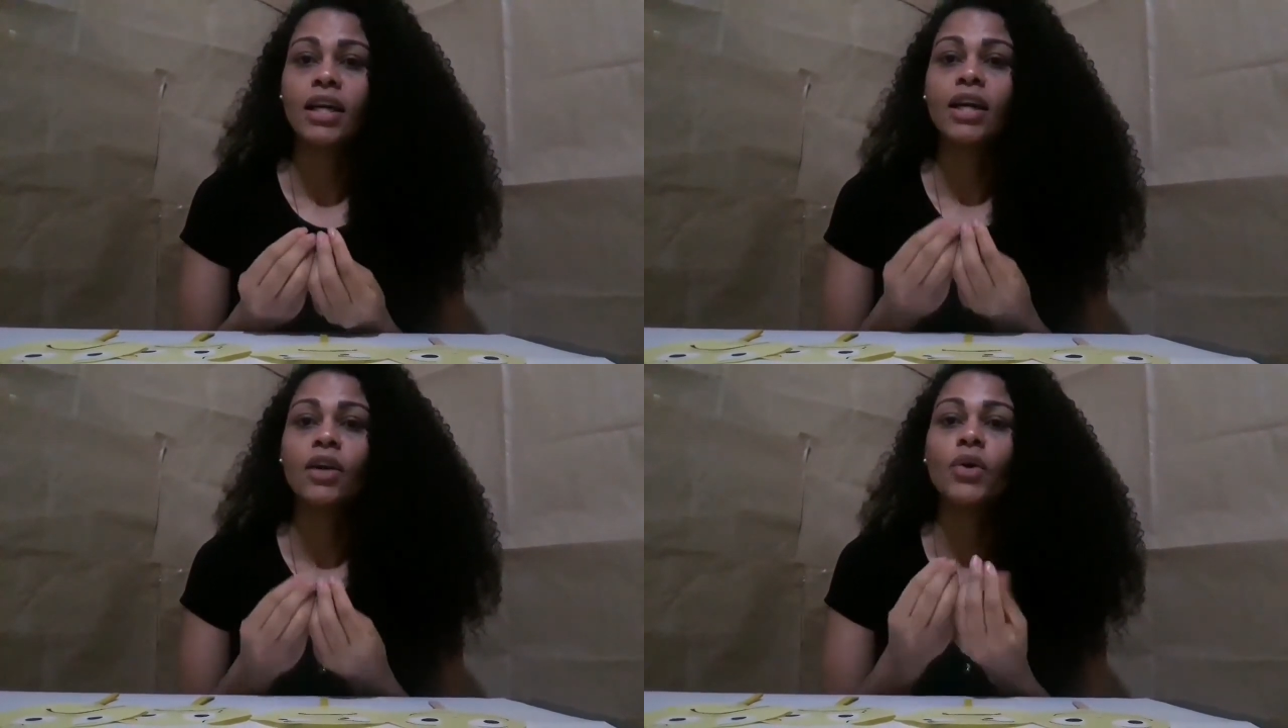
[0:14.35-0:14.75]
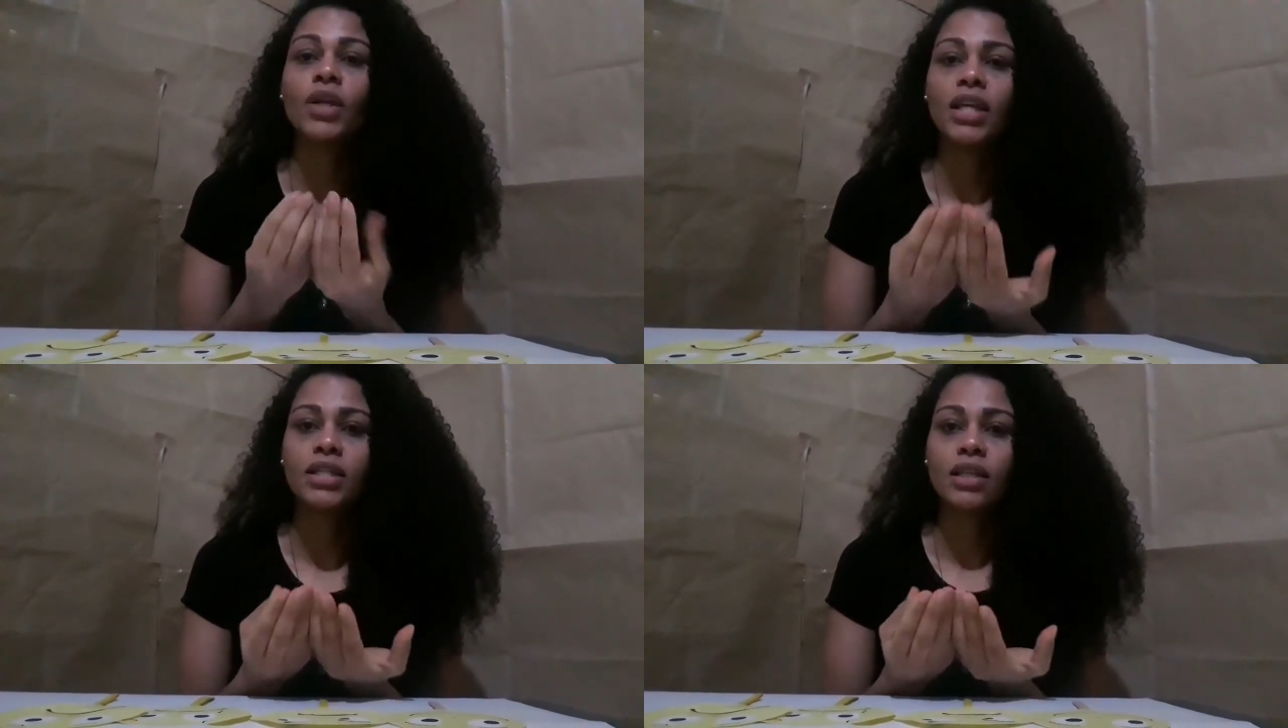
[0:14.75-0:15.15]

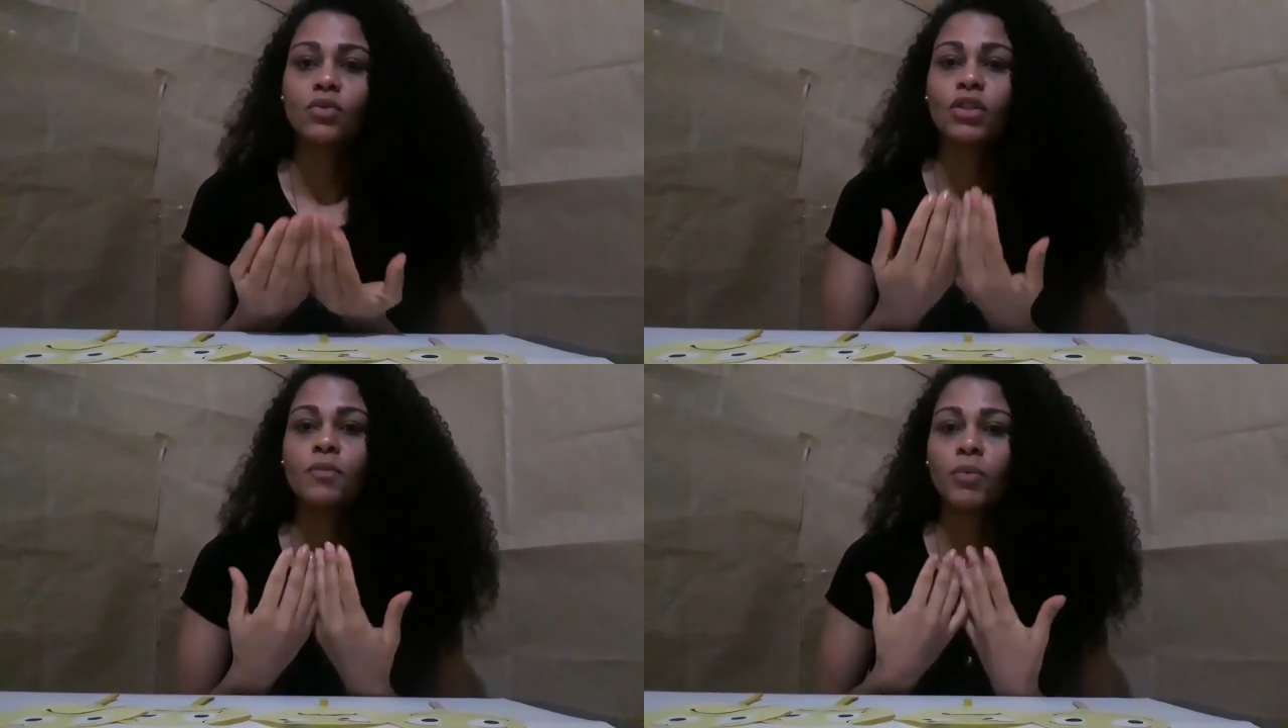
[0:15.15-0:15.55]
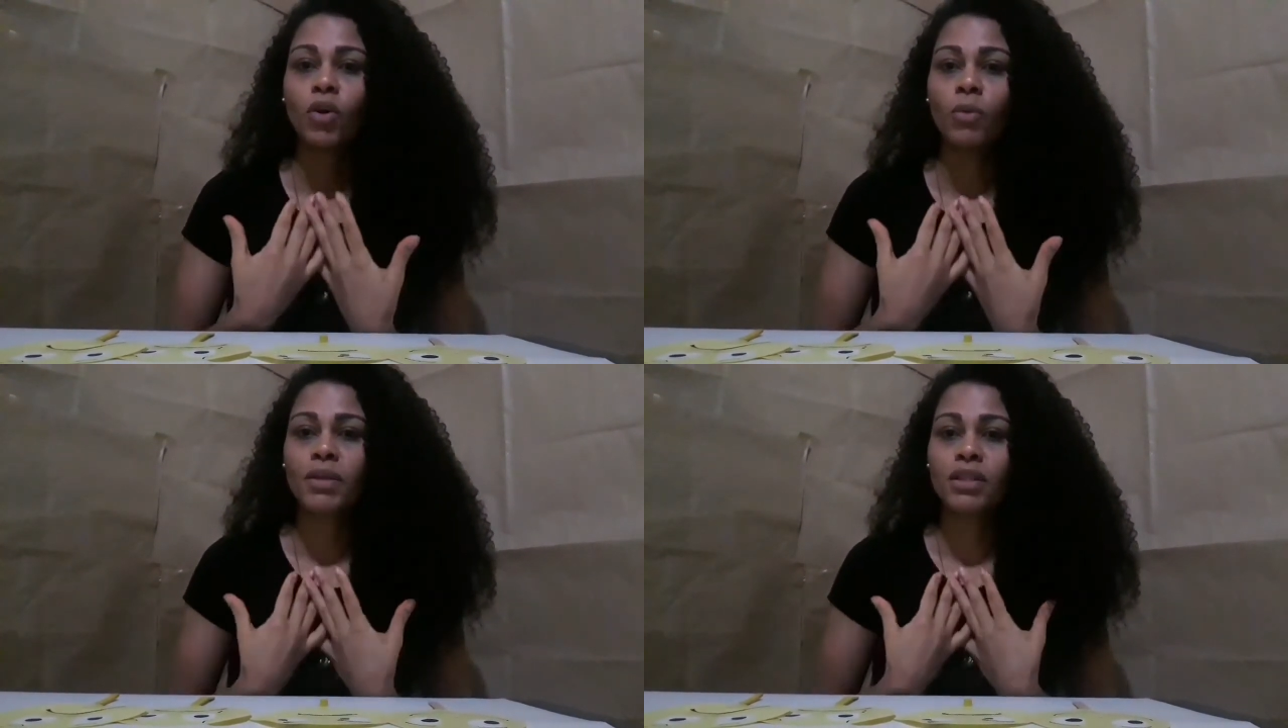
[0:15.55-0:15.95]
reconheça as suas
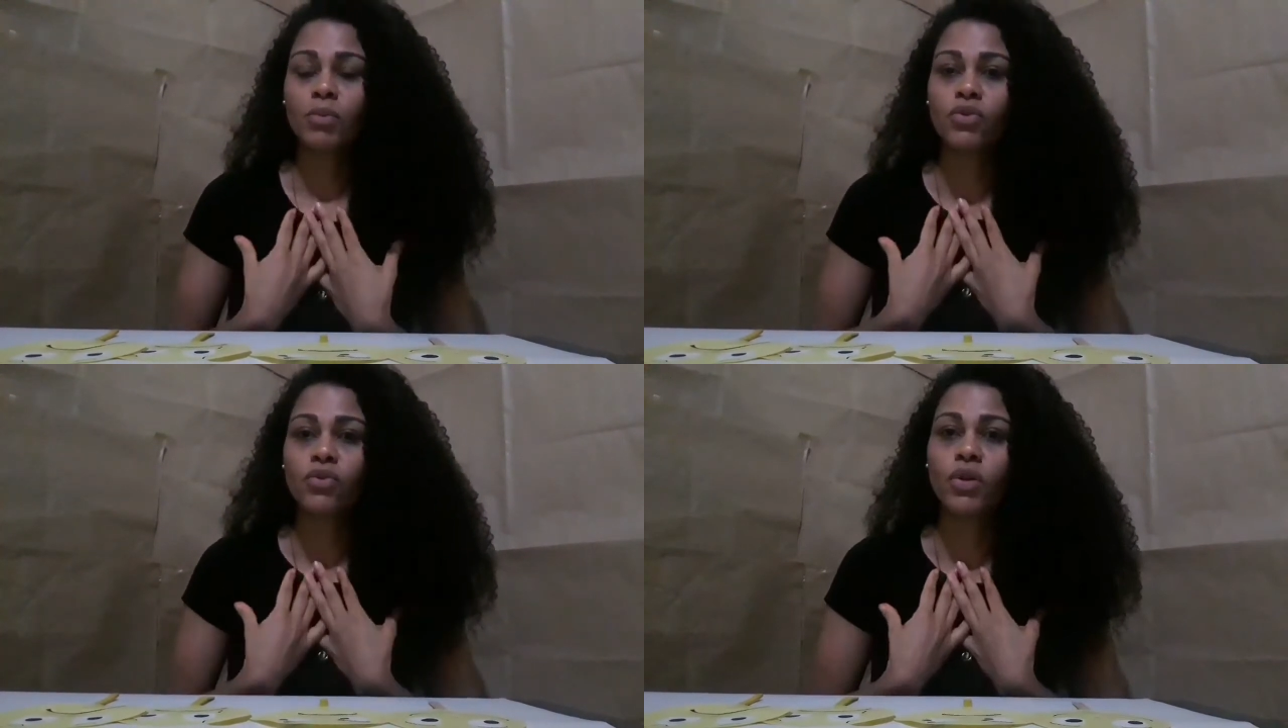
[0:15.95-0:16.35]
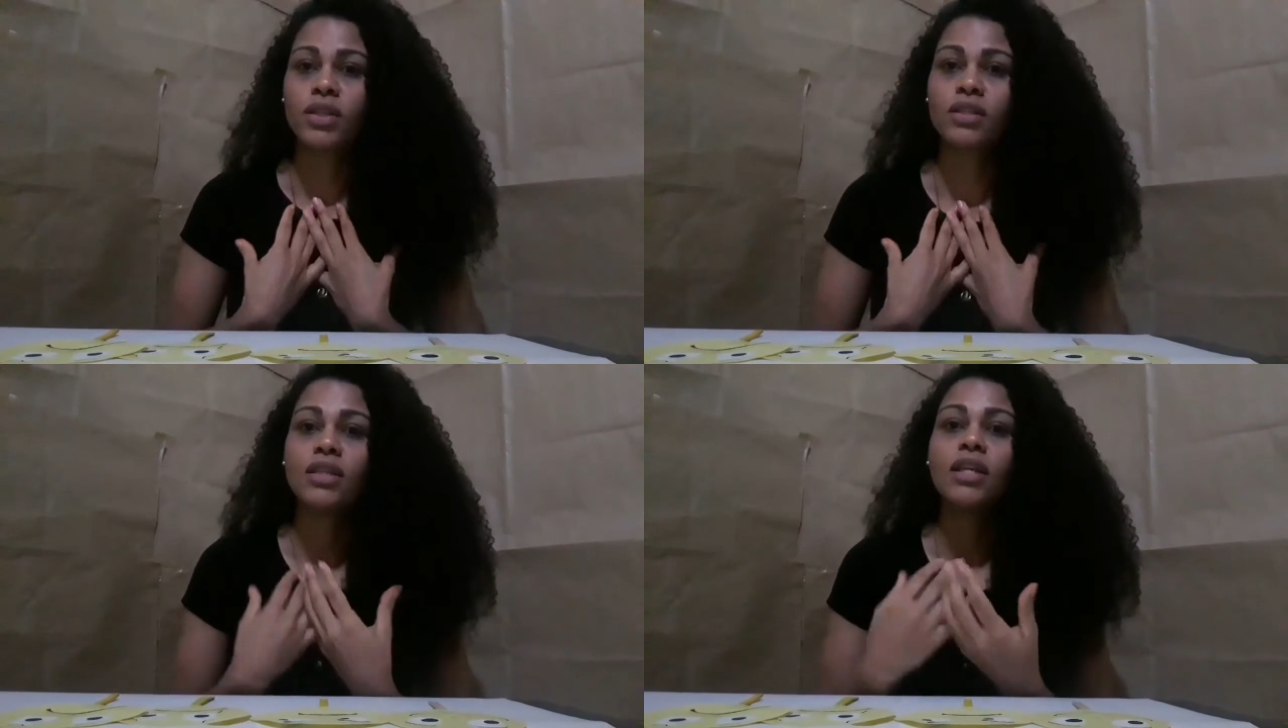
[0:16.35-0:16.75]
próprias
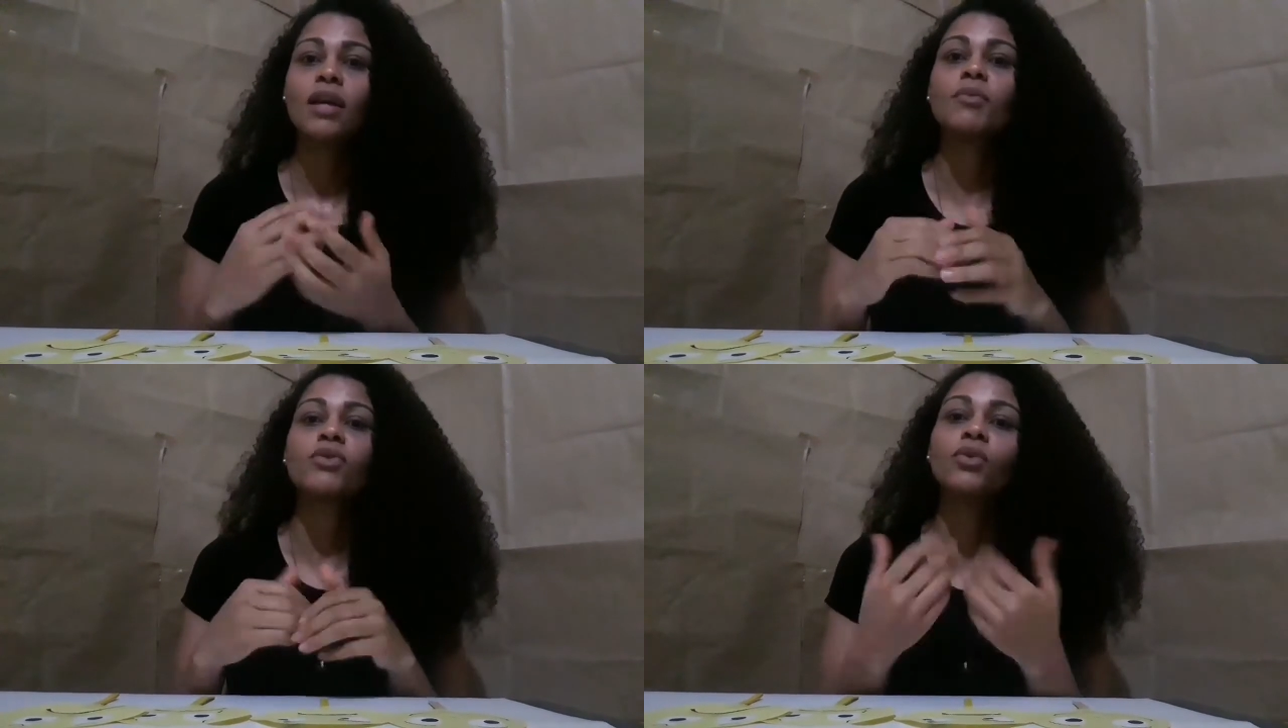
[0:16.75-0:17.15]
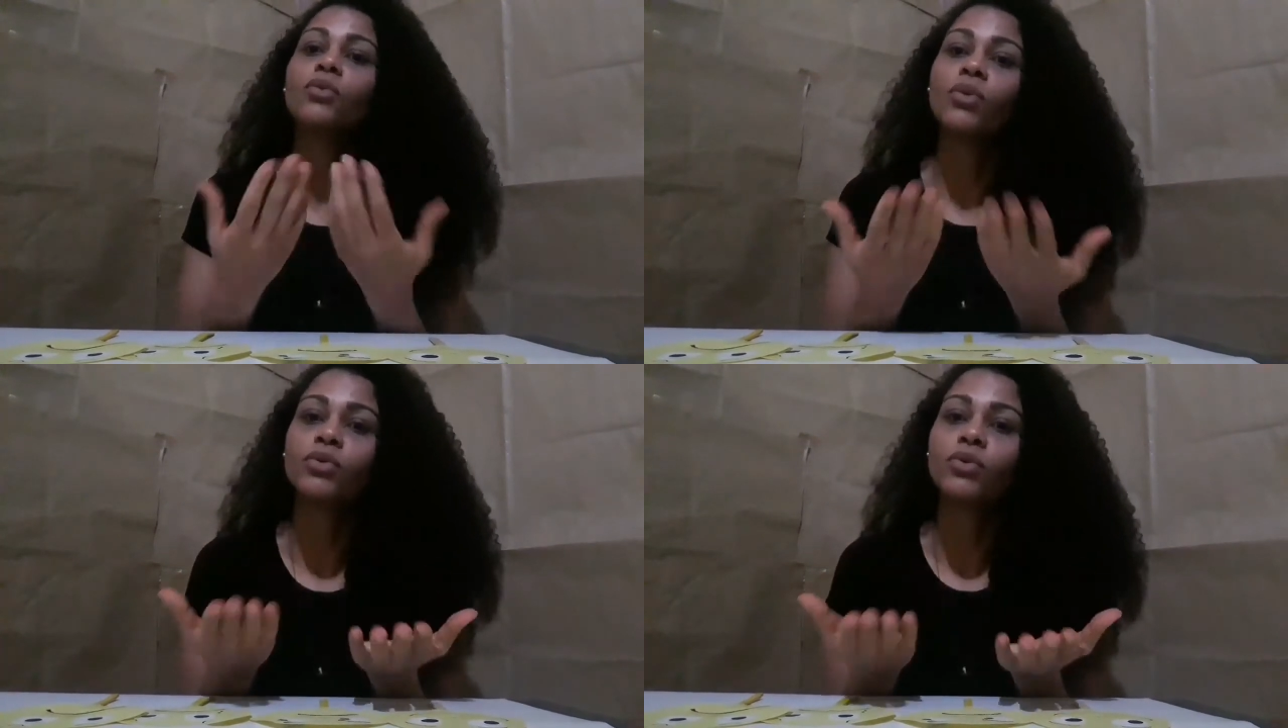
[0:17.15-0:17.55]
emoções e a emoção
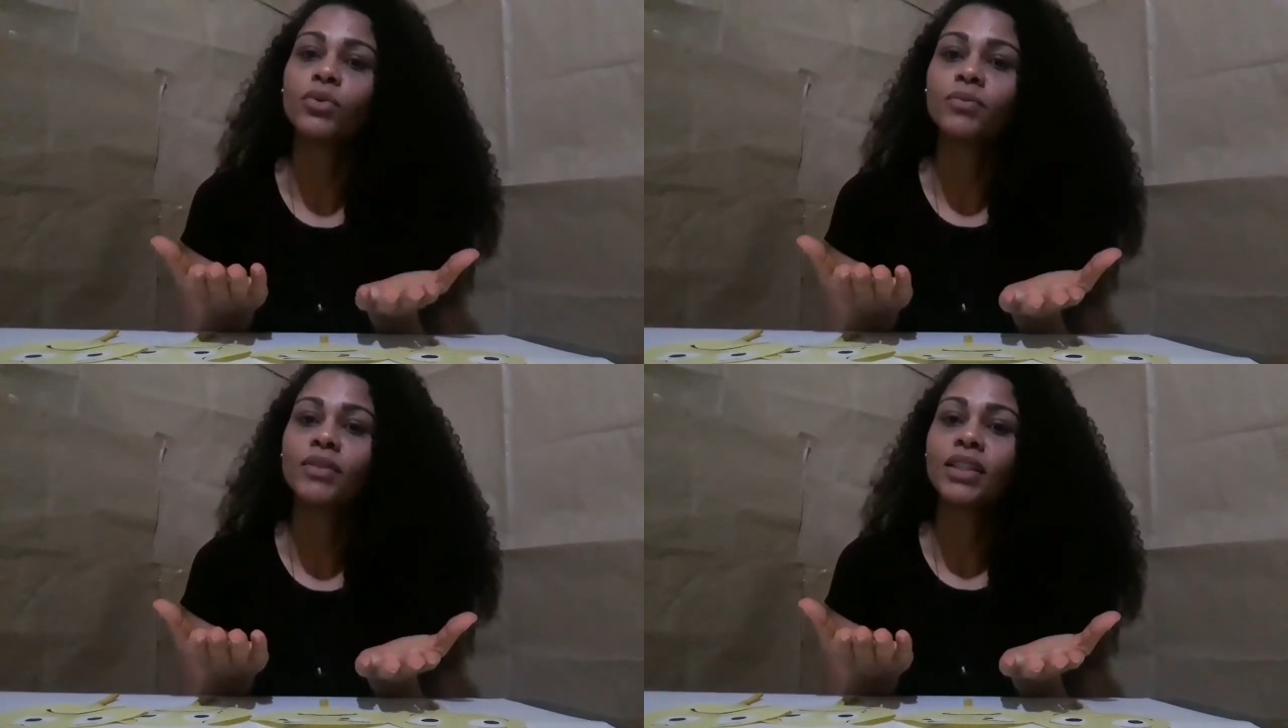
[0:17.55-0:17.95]
do outro,